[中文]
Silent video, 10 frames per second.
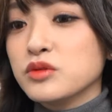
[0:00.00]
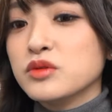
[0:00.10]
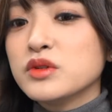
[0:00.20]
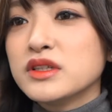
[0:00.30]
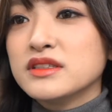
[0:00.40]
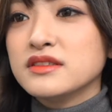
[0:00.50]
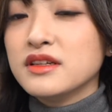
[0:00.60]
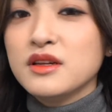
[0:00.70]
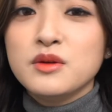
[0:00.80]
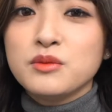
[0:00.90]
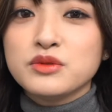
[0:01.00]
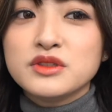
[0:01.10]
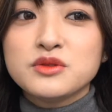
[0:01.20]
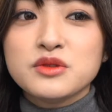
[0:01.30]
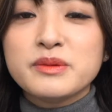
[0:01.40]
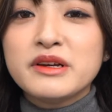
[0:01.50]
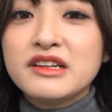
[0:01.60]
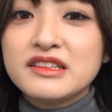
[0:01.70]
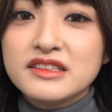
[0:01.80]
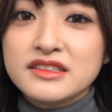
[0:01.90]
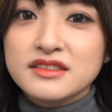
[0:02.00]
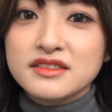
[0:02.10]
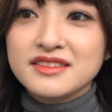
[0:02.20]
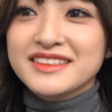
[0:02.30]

觉得我可能不是最漂亮的一个，